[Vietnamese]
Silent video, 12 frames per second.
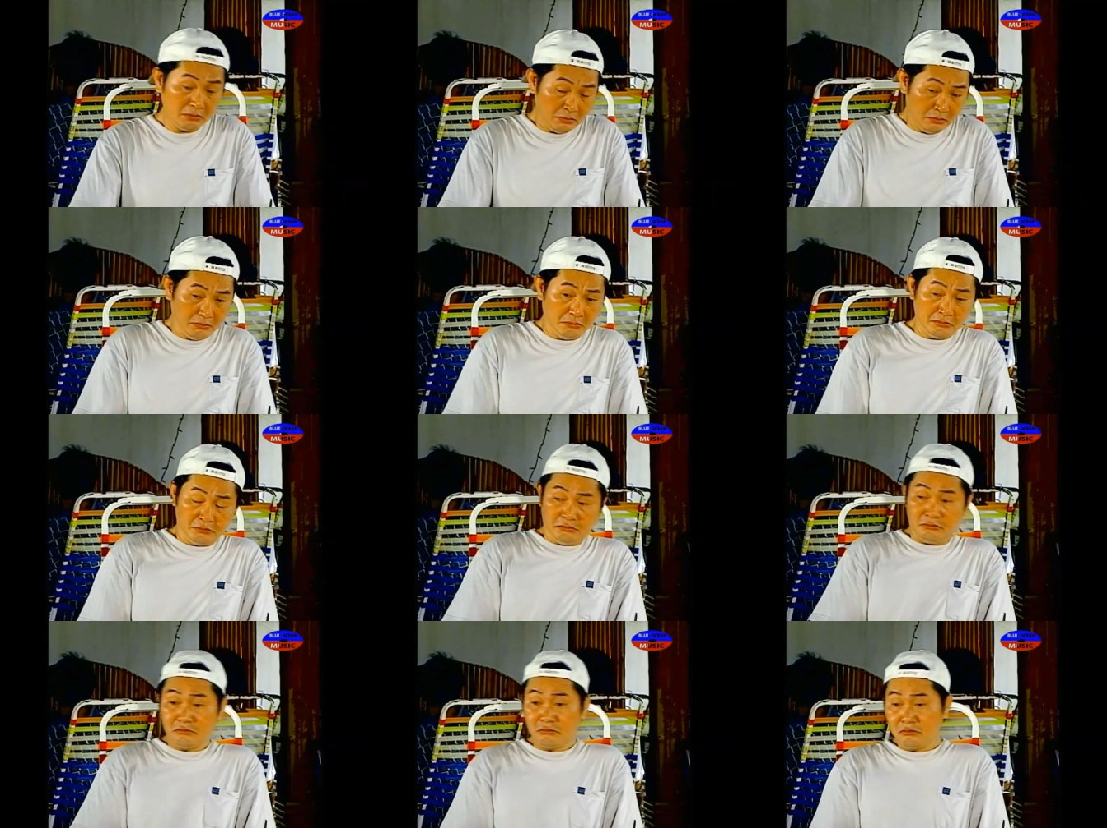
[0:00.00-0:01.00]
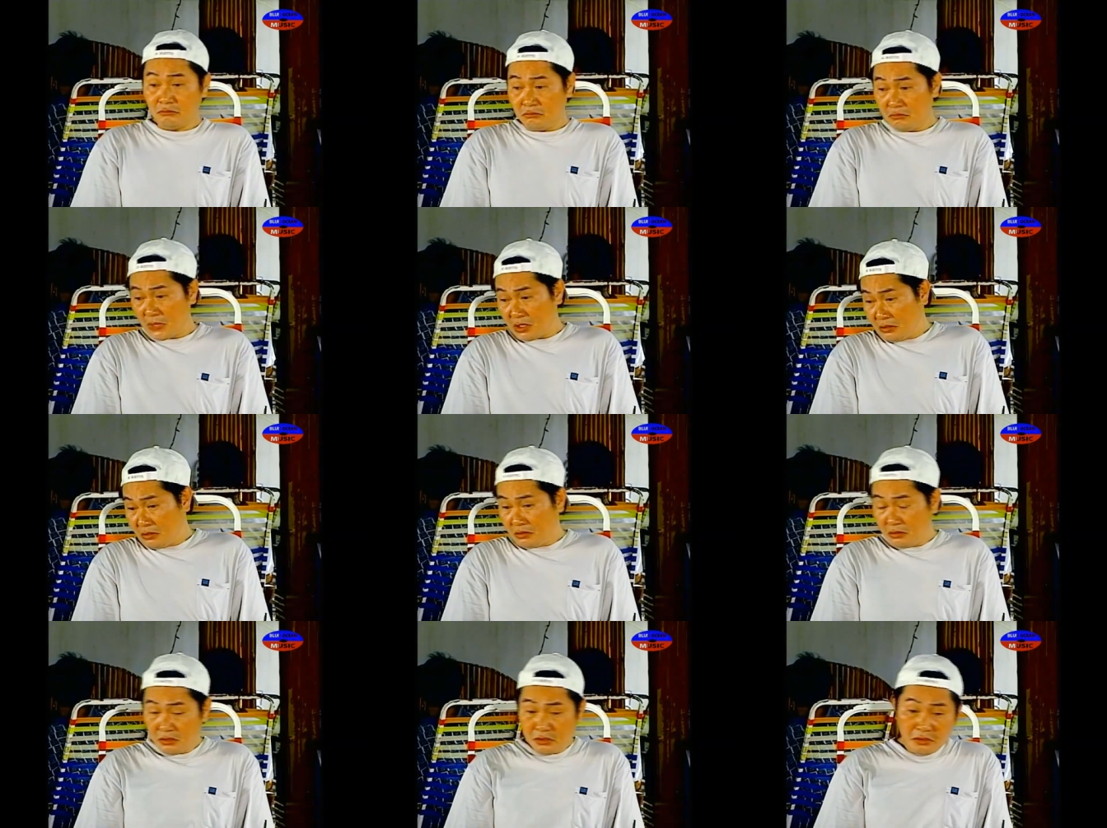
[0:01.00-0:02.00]
Tại vì cái gì?
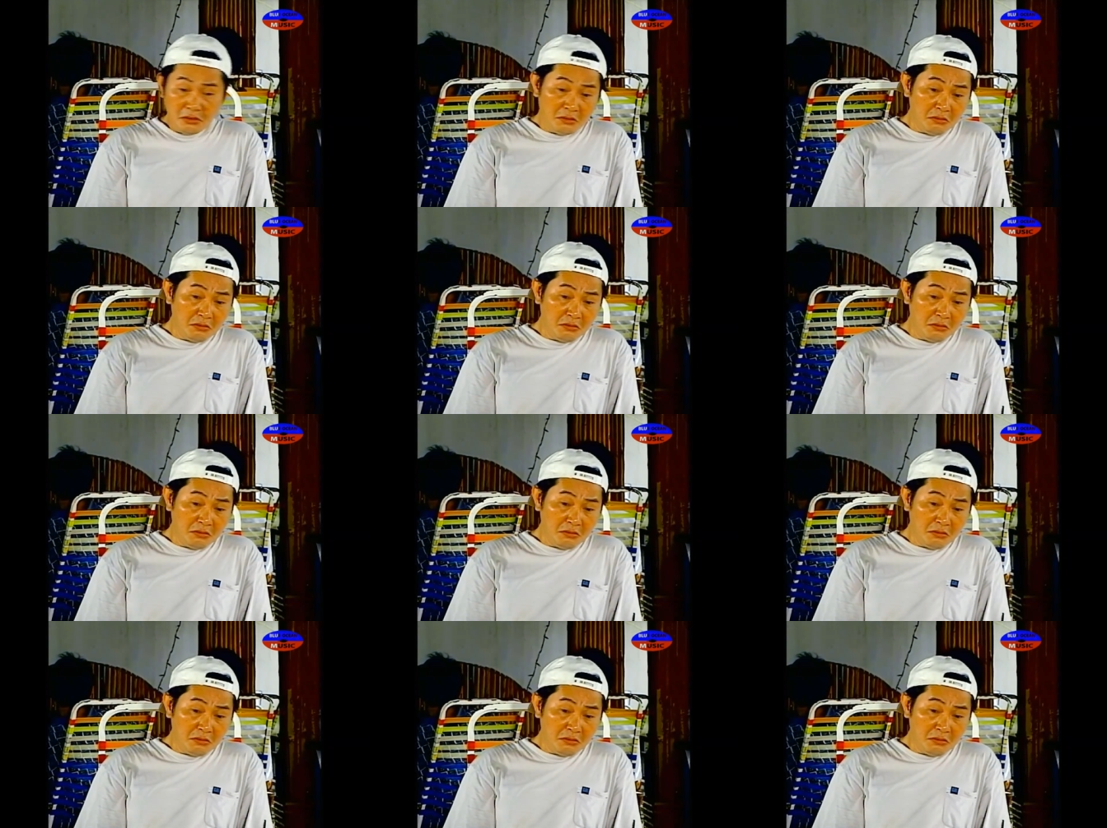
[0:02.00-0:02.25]
Bị gì?